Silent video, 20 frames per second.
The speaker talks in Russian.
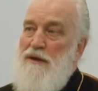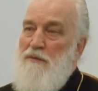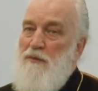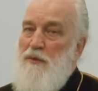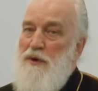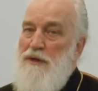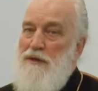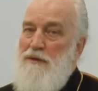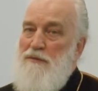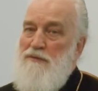
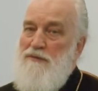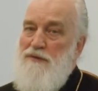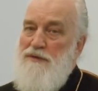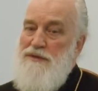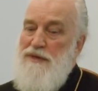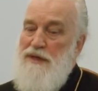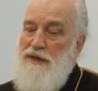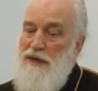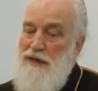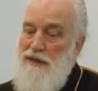Поэтому вы
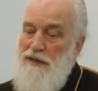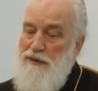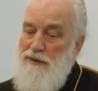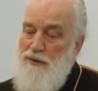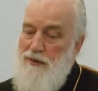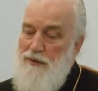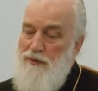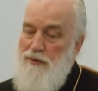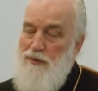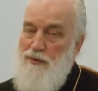заранее
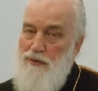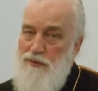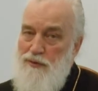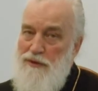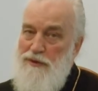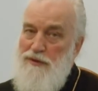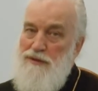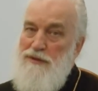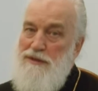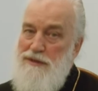друг другу
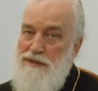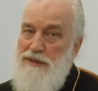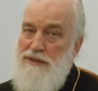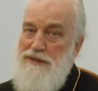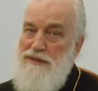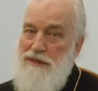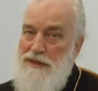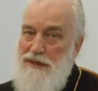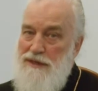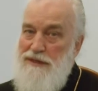должны
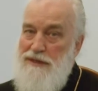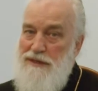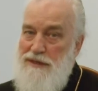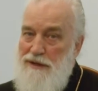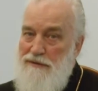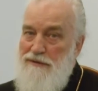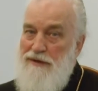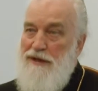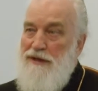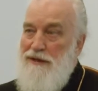сказать,
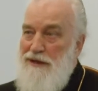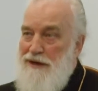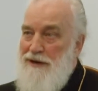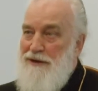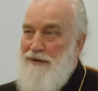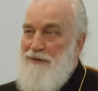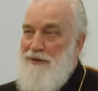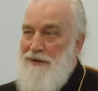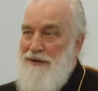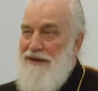давай,
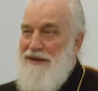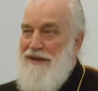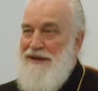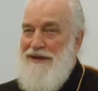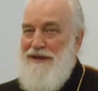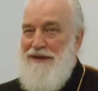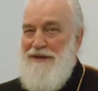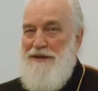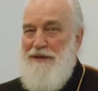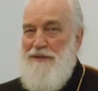дорогой,
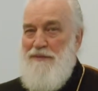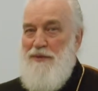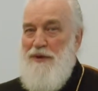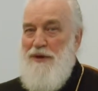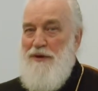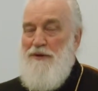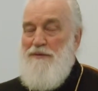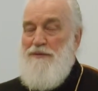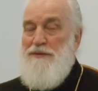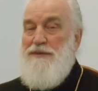
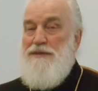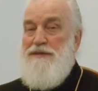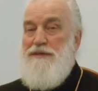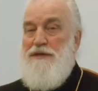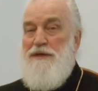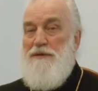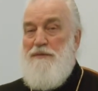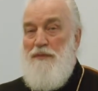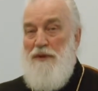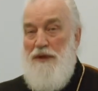наберемся
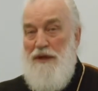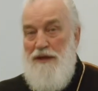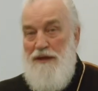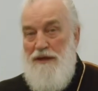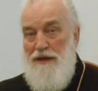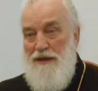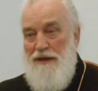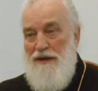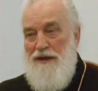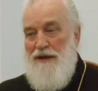
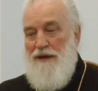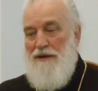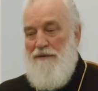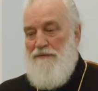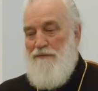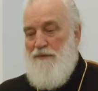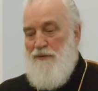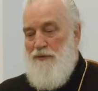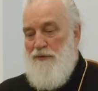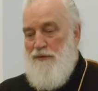терпения.
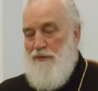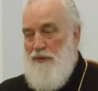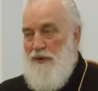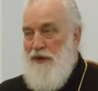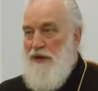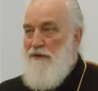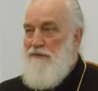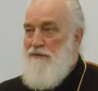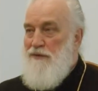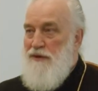Вот у
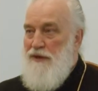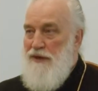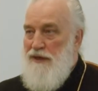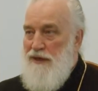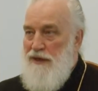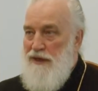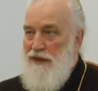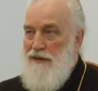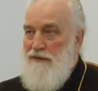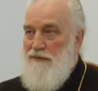меня вот
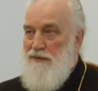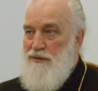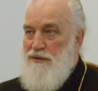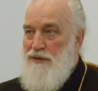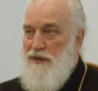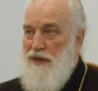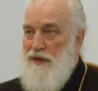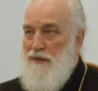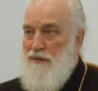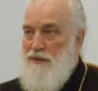такие-то вот
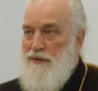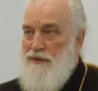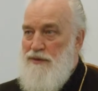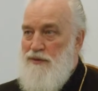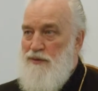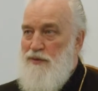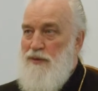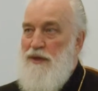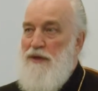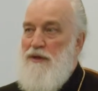
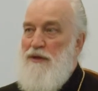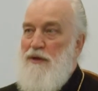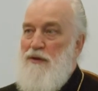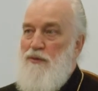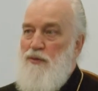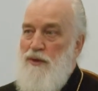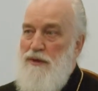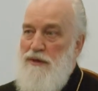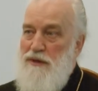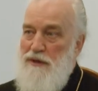слабости, у меня
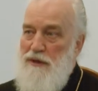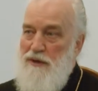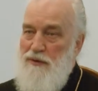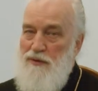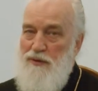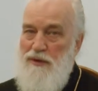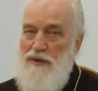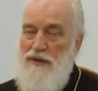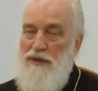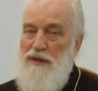такое-то,
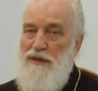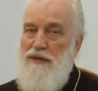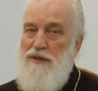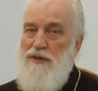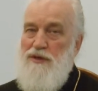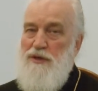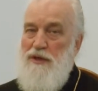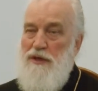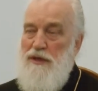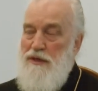такое-то
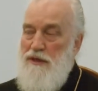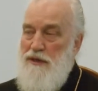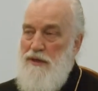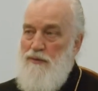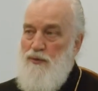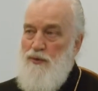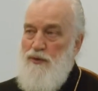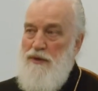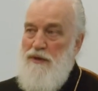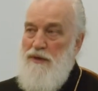отношение к
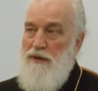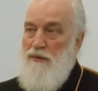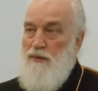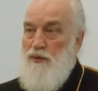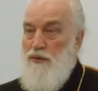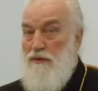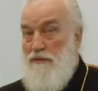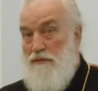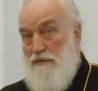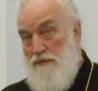тому-то,
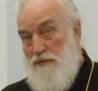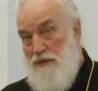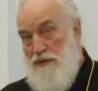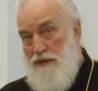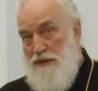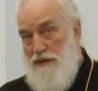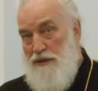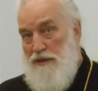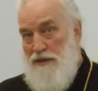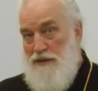тому-то. Вот
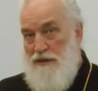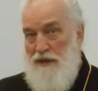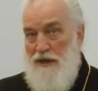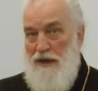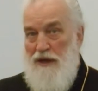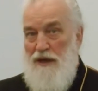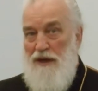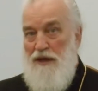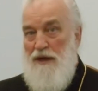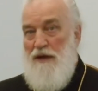посидите
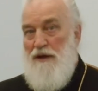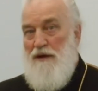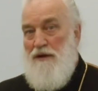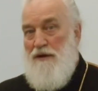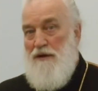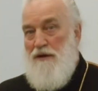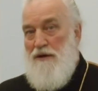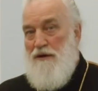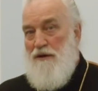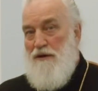
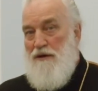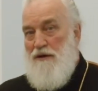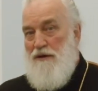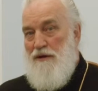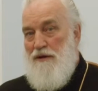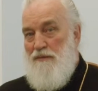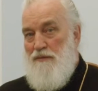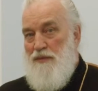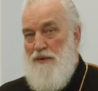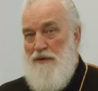а,
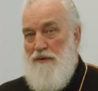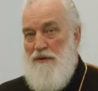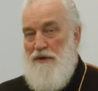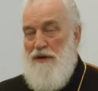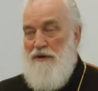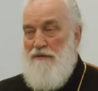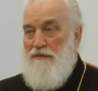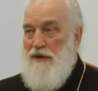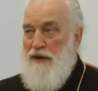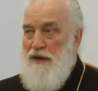или
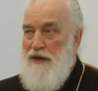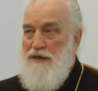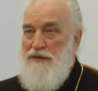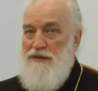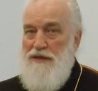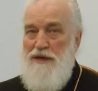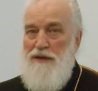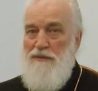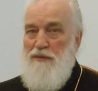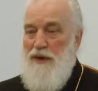
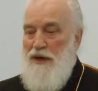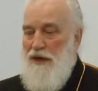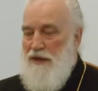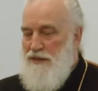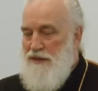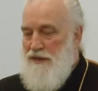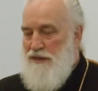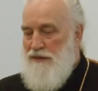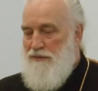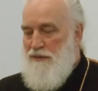поговорите, или
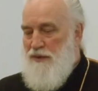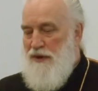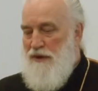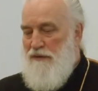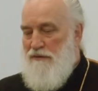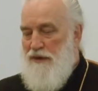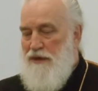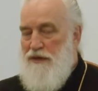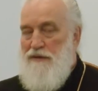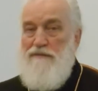походите,
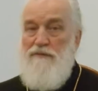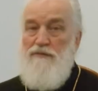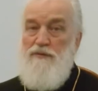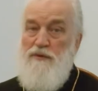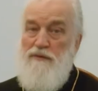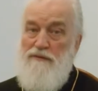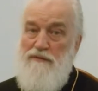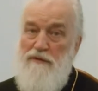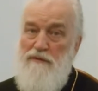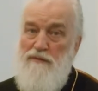поговорите. В
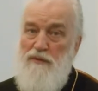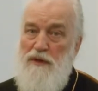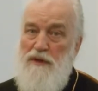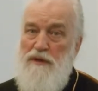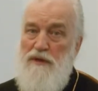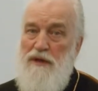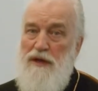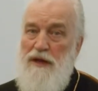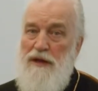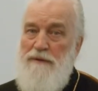общем, вам
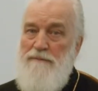надо